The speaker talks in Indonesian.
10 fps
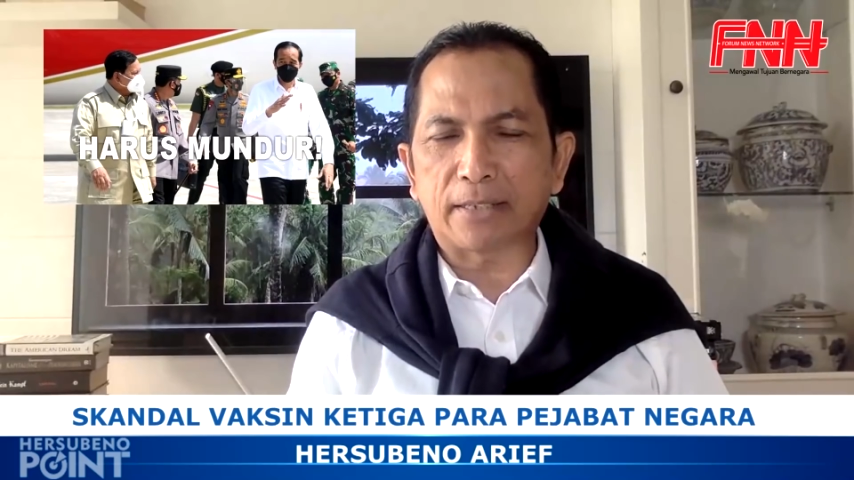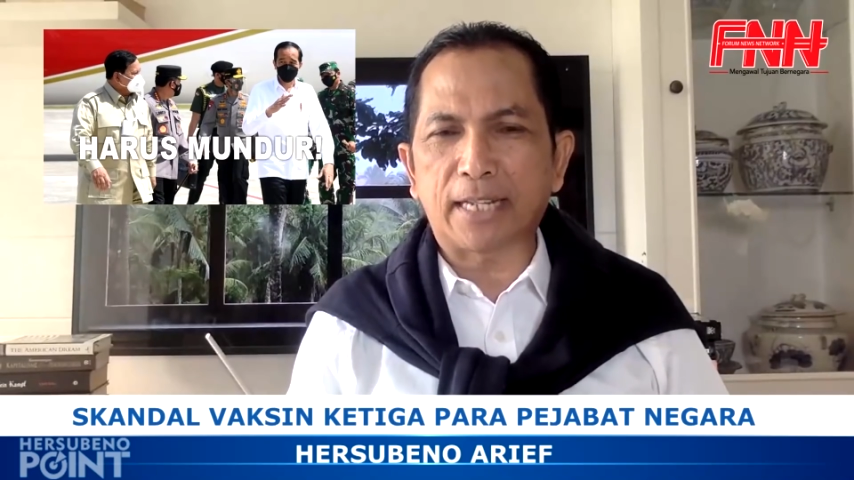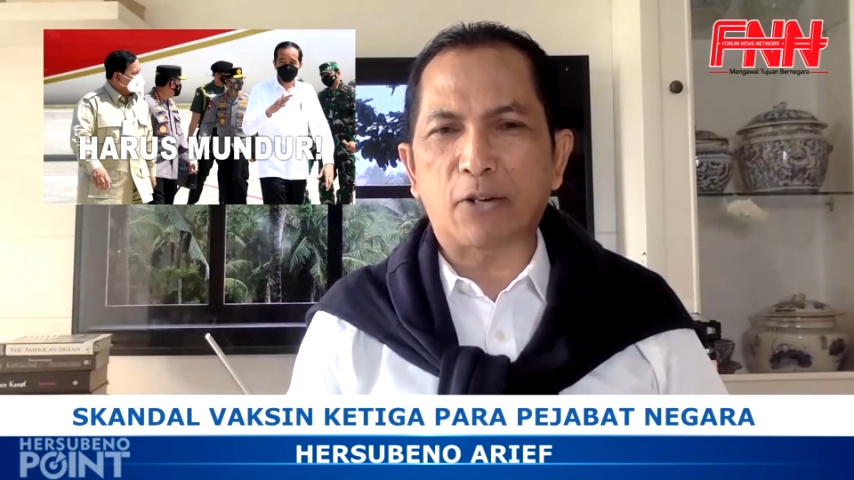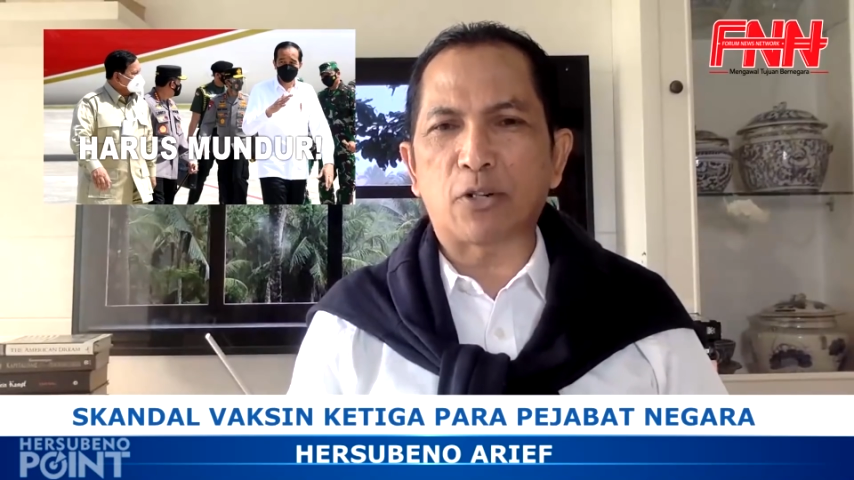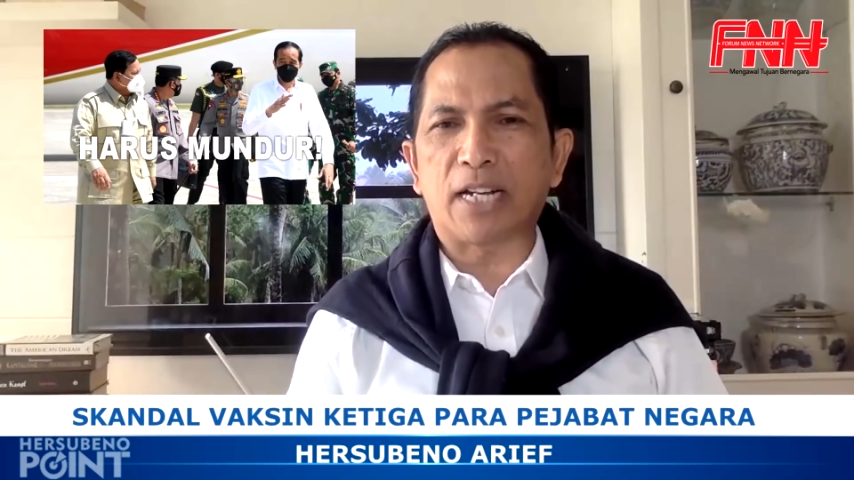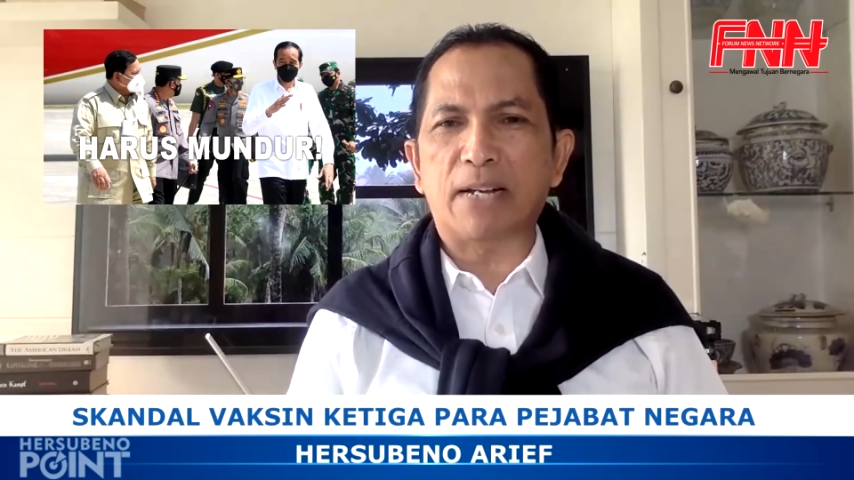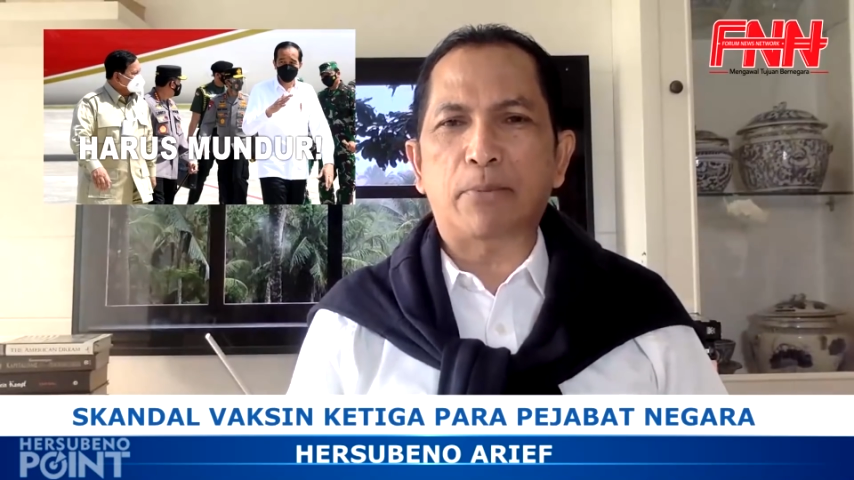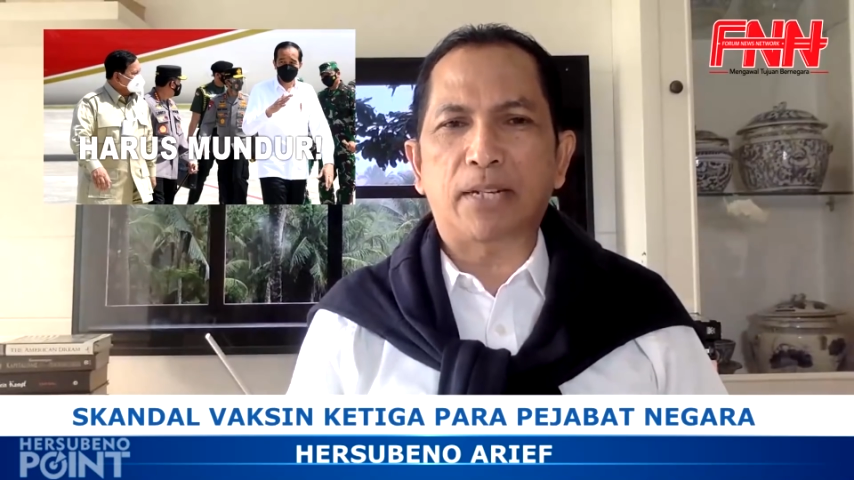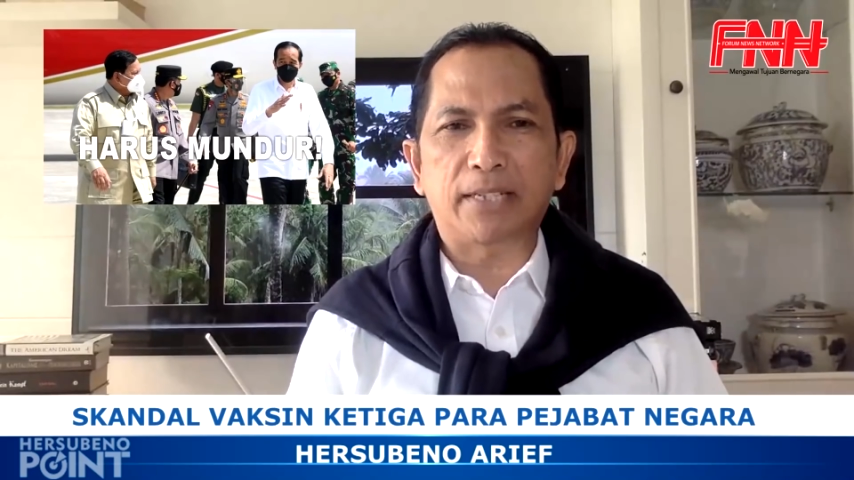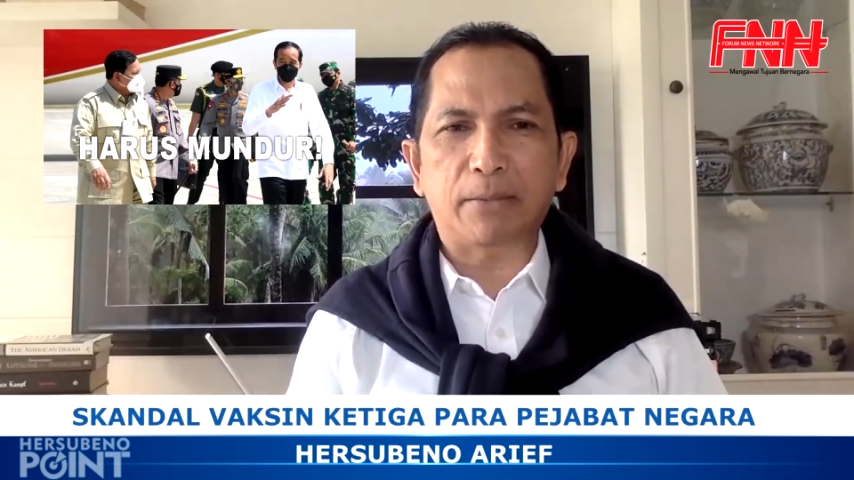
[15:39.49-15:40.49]
nahkoda
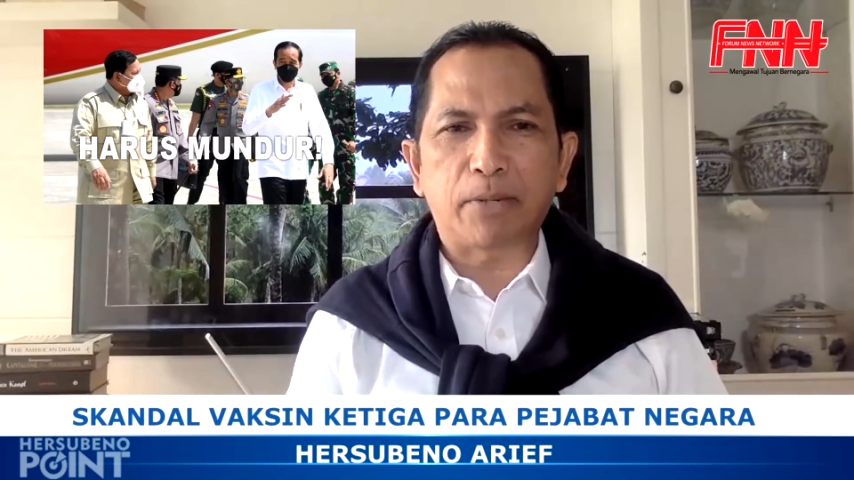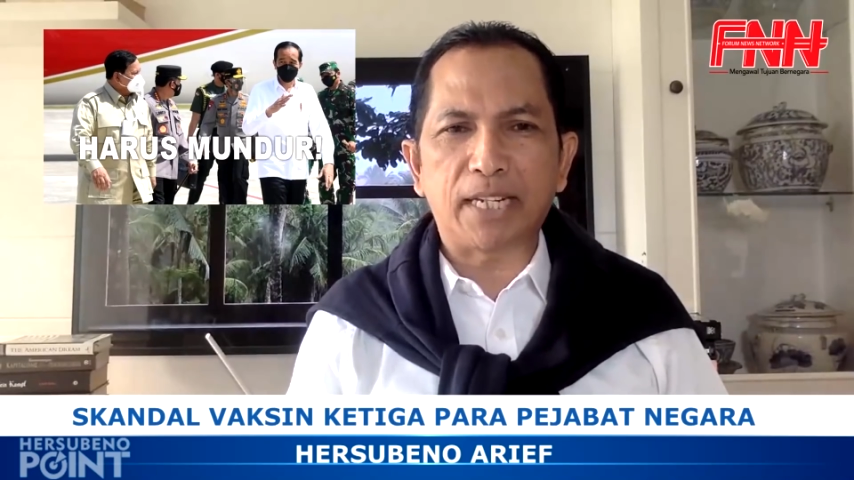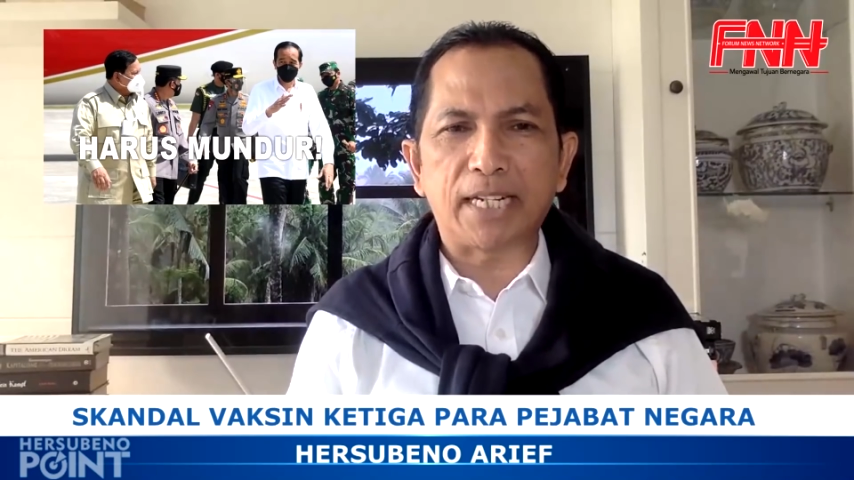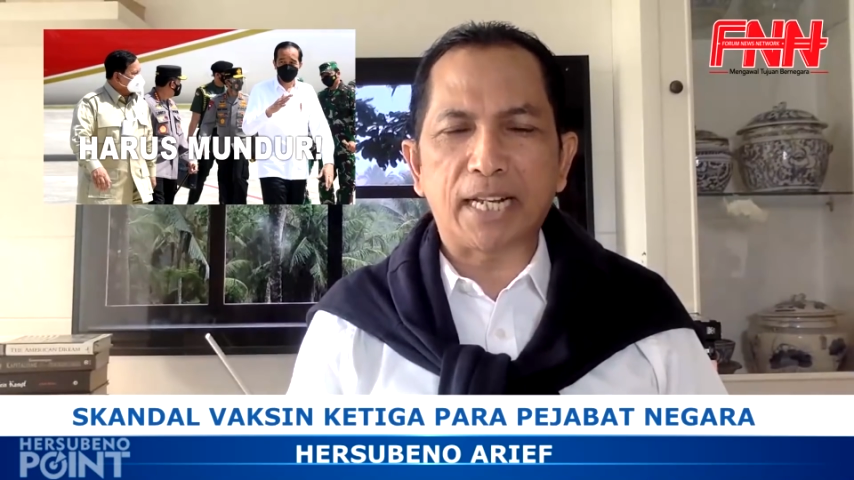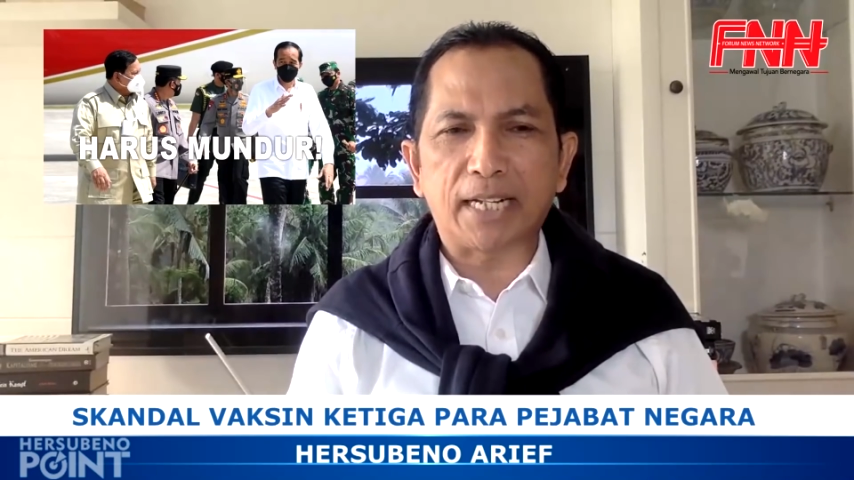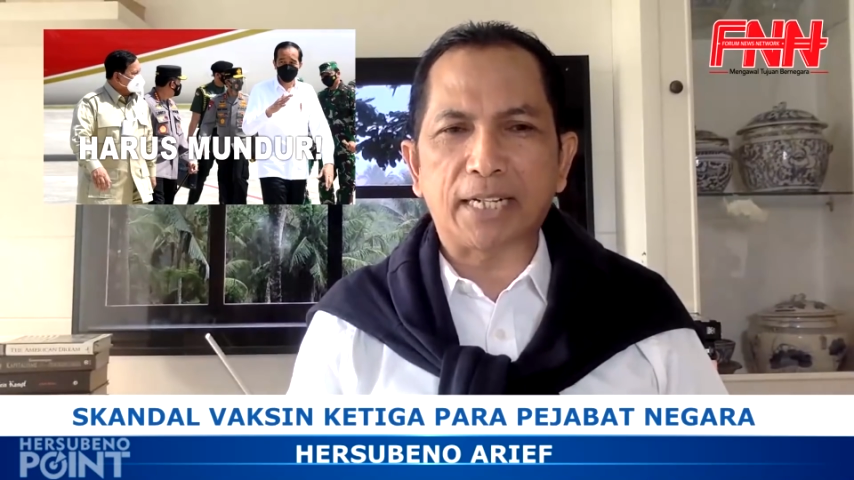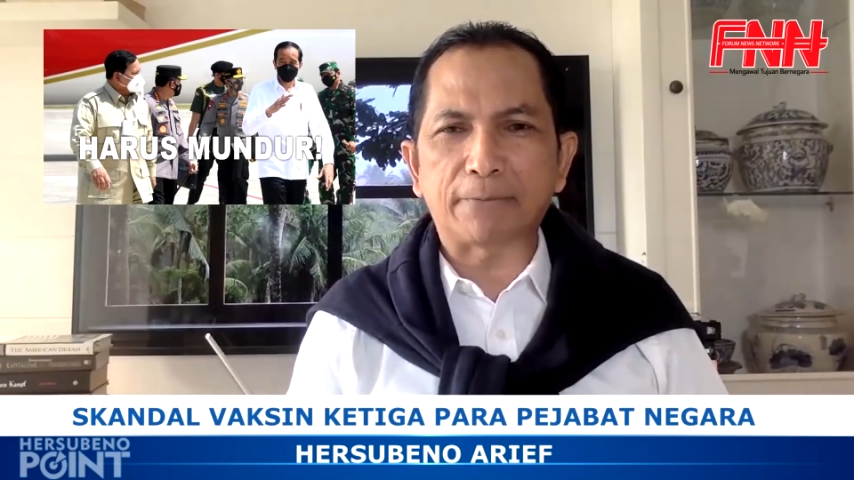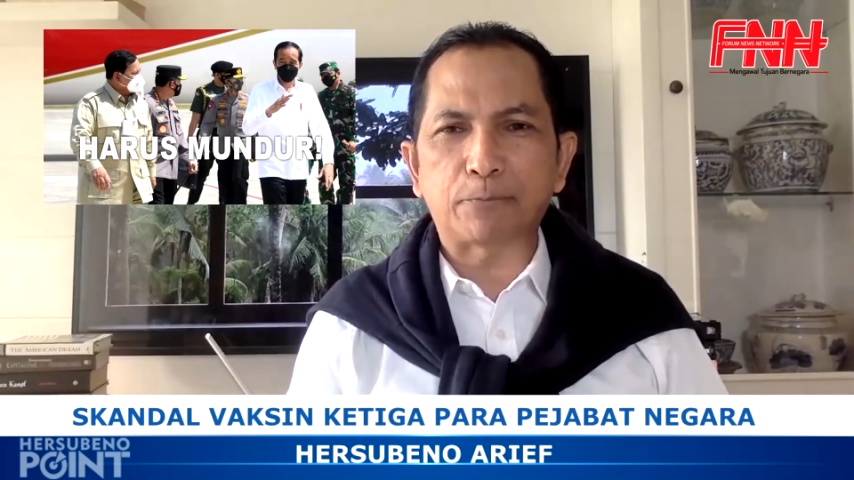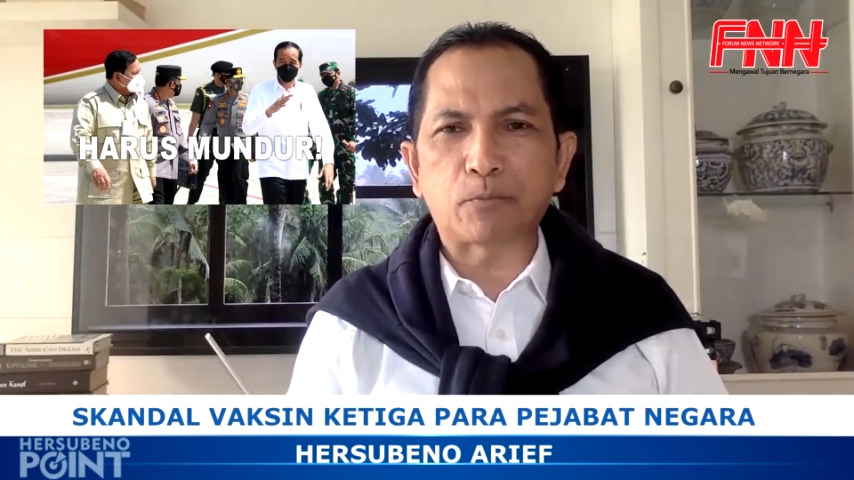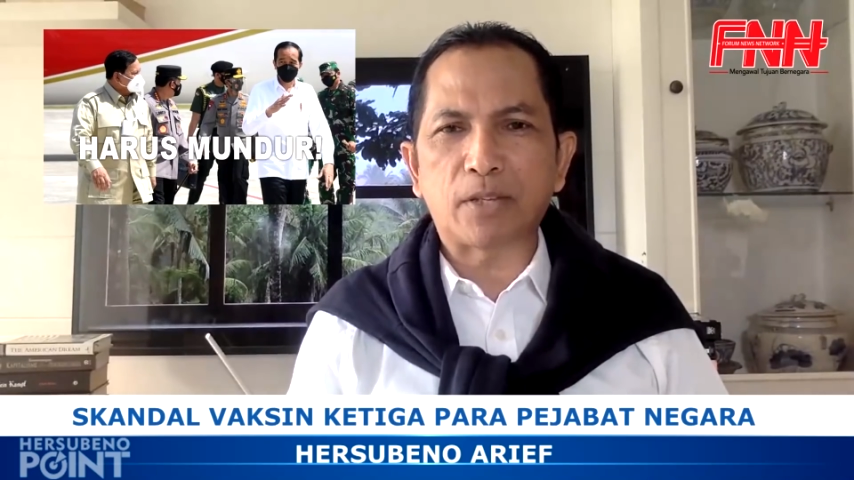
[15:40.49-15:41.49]
kapal yang meninggalkan